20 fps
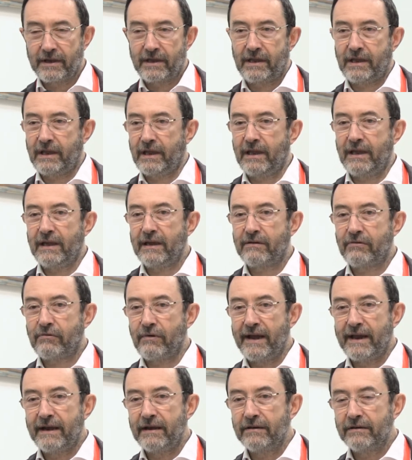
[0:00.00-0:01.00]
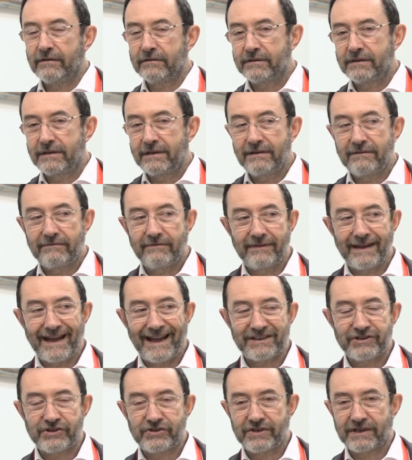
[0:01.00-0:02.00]
che è quello di
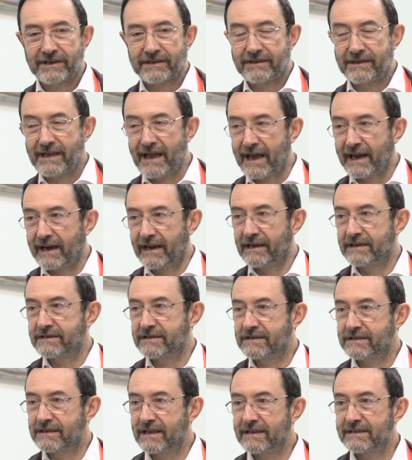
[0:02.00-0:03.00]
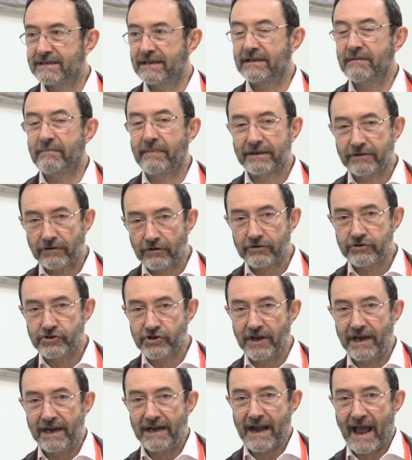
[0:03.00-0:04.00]
accertare l'esistenza di
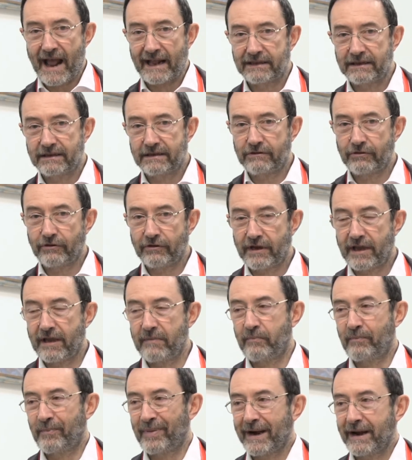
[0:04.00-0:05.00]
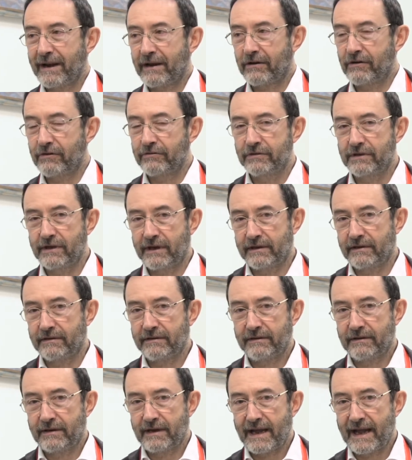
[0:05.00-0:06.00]
patologie in atto fatto che
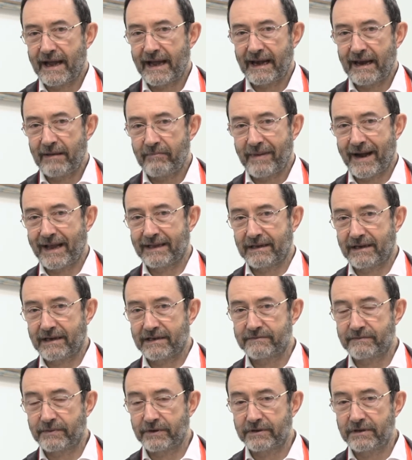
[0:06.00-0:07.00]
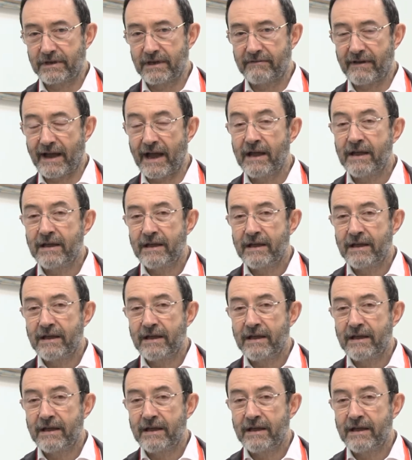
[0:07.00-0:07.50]
precludano alla pratica sportiva,